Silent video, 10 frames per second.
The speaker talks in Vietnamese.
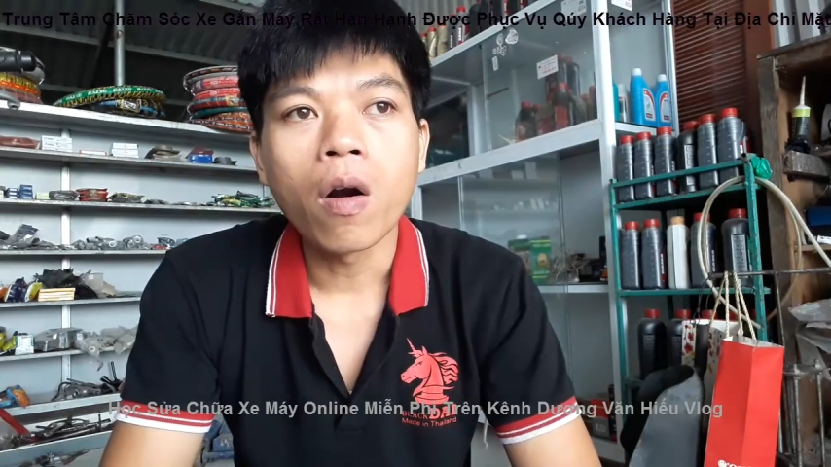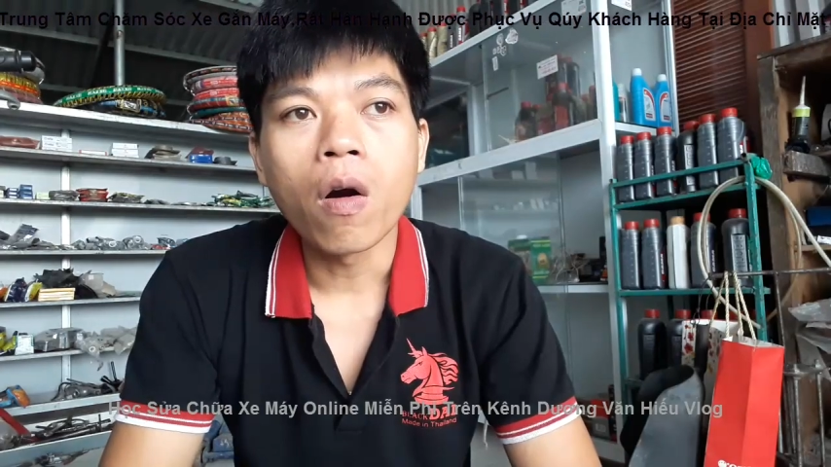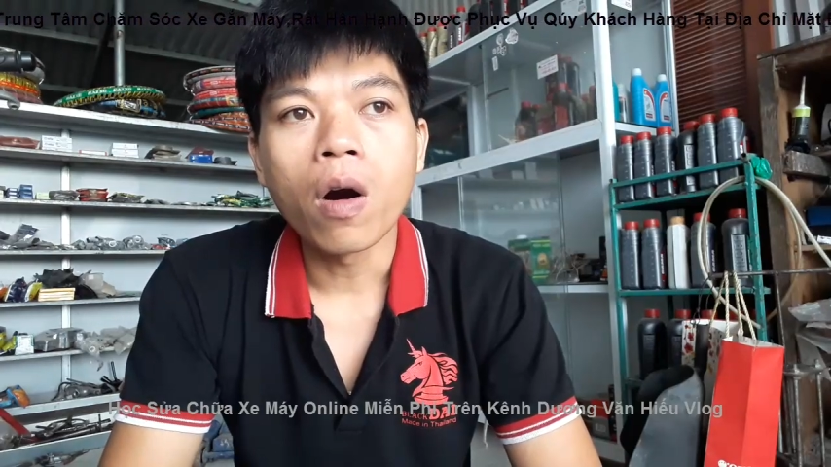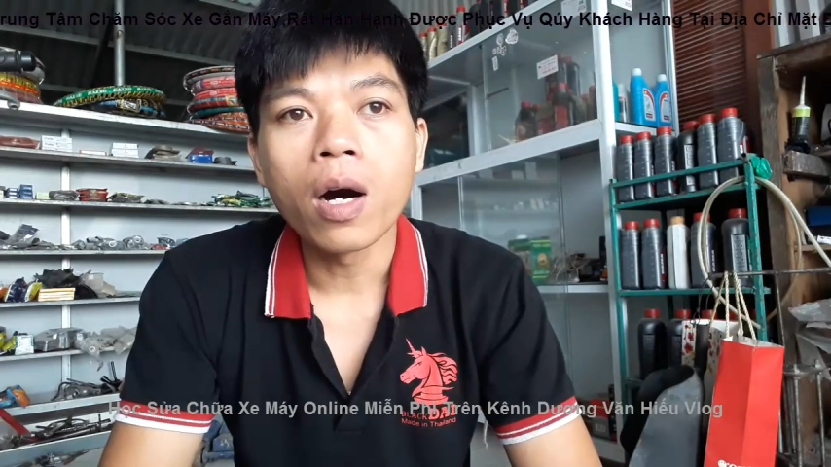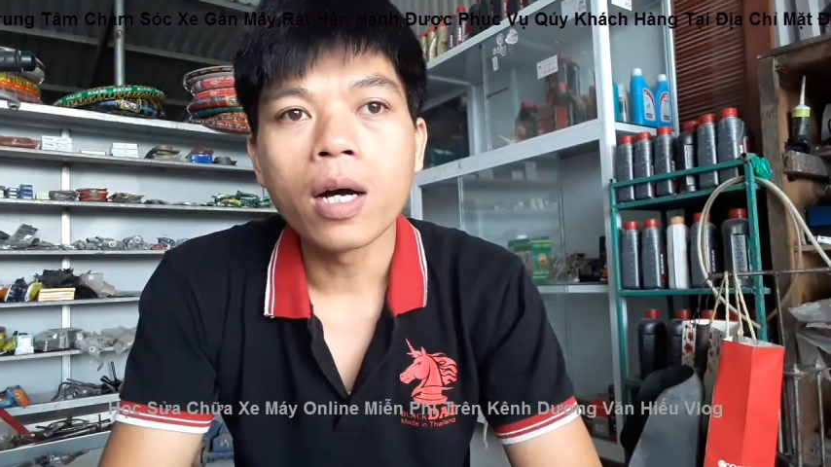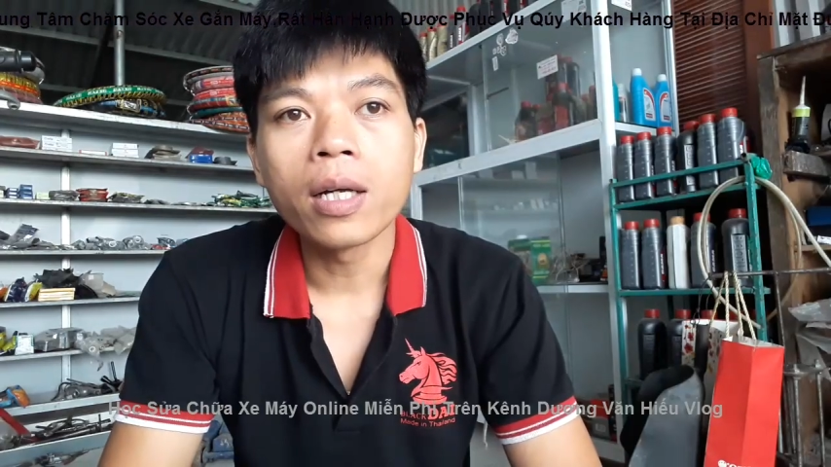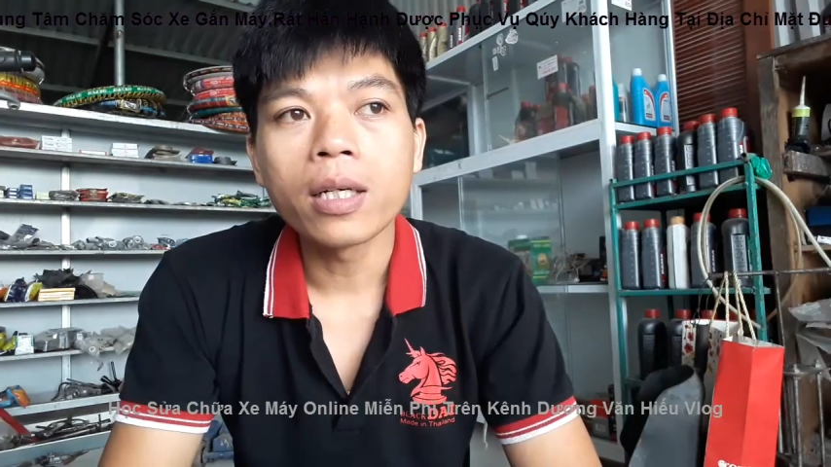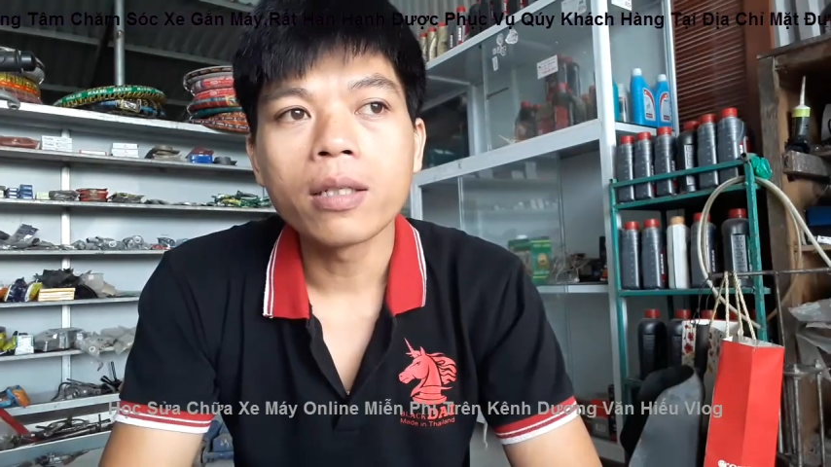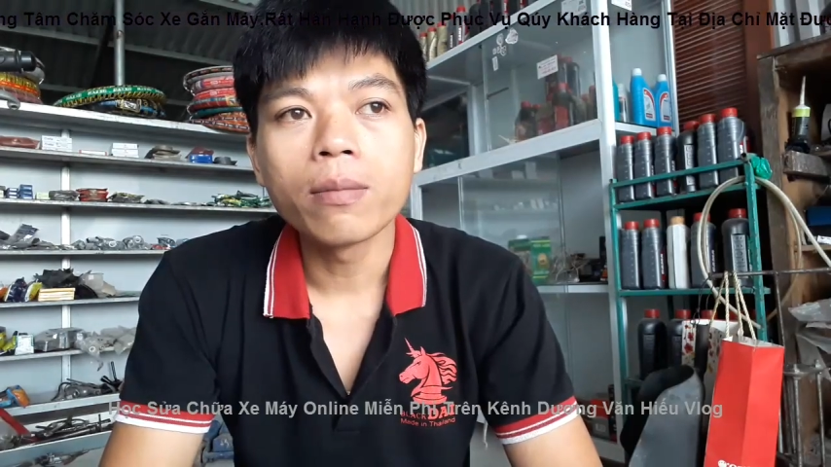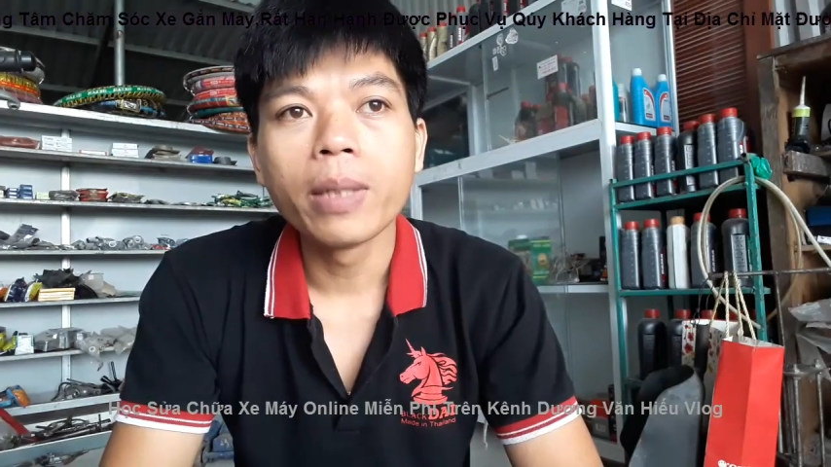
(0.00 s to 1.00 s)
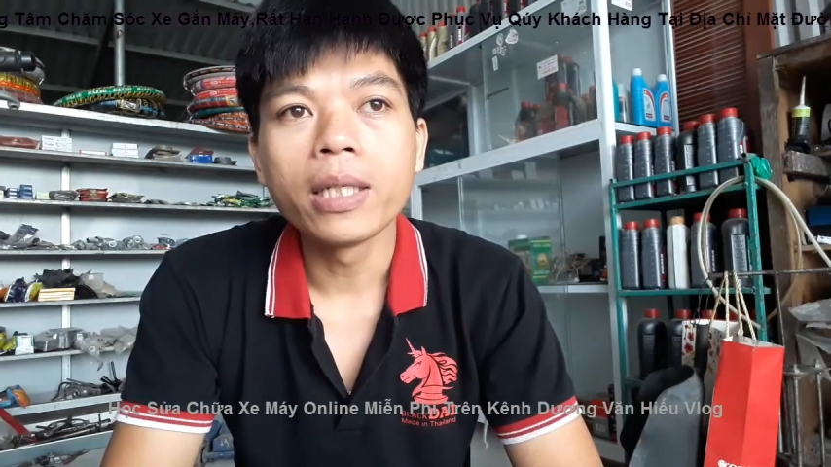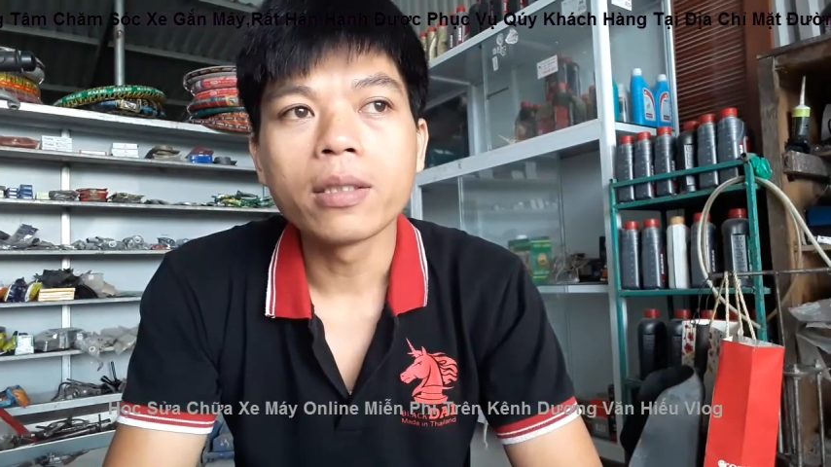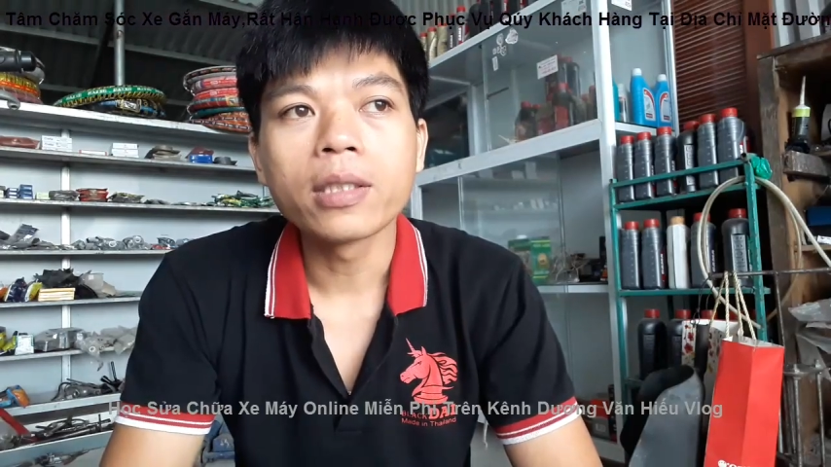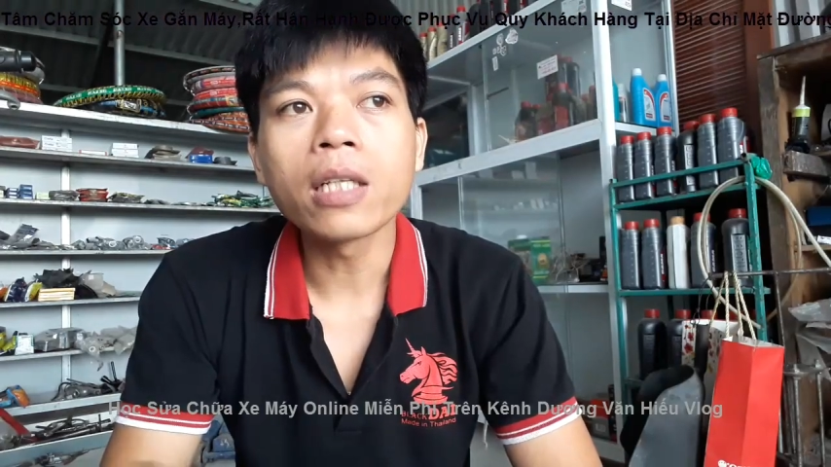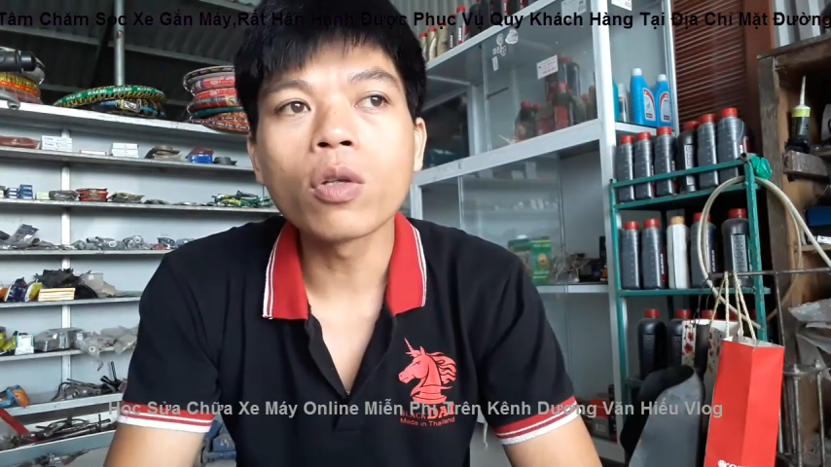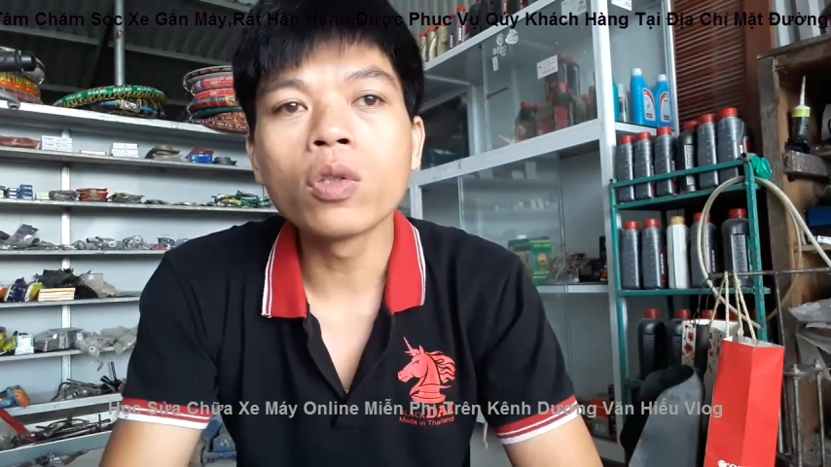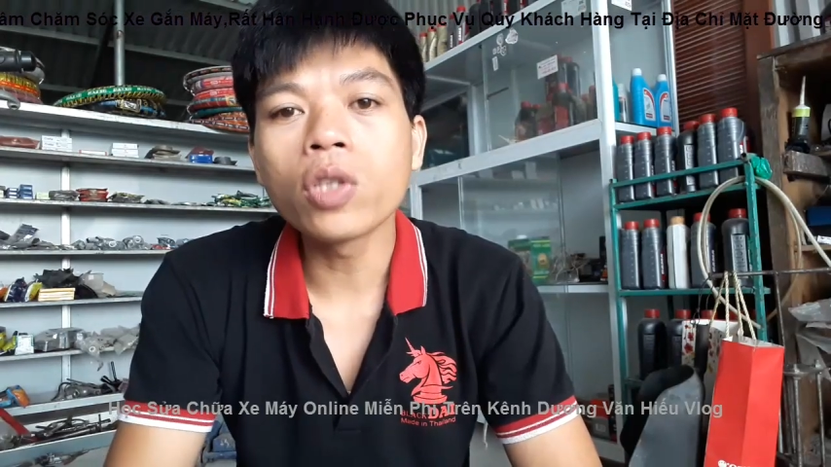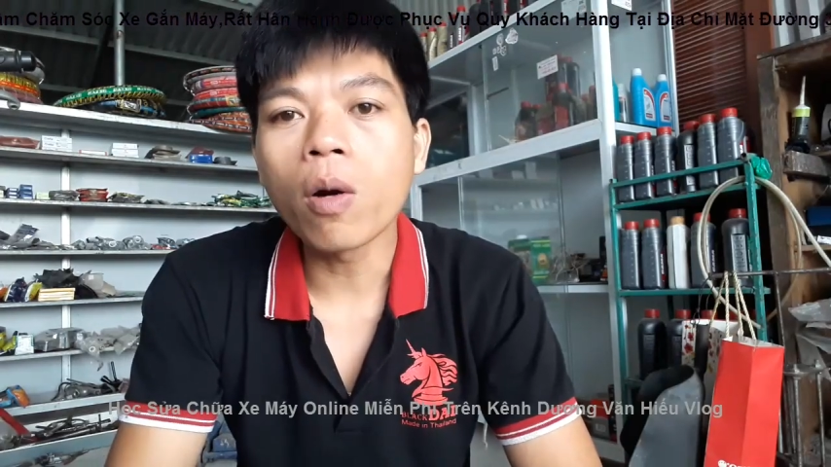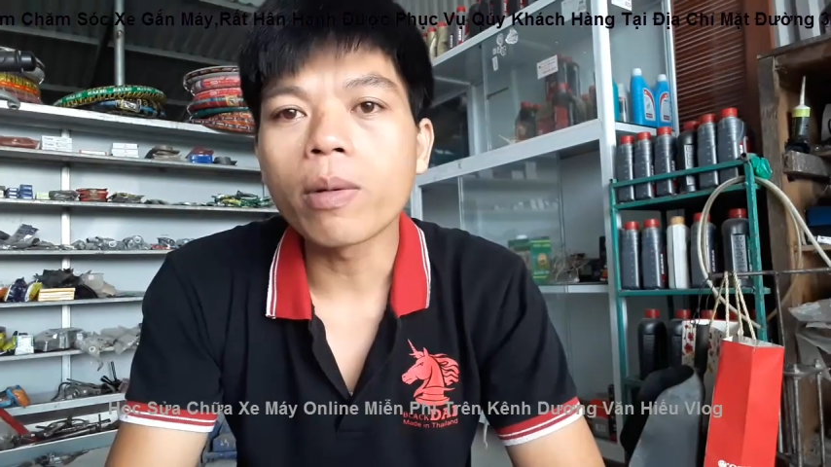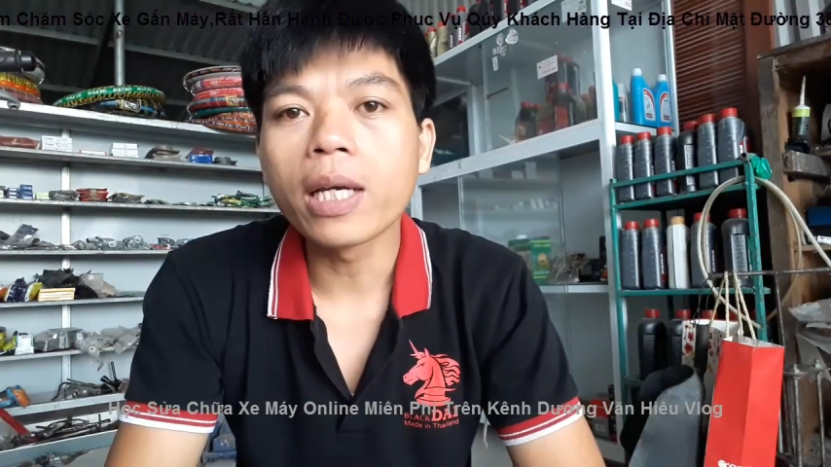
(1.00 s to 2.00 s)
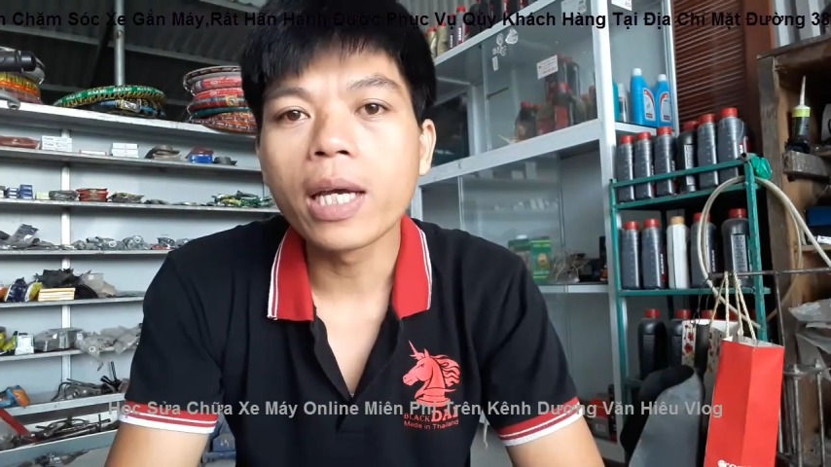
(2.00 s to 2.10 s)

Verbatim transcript: có mình rất tôn trọng ý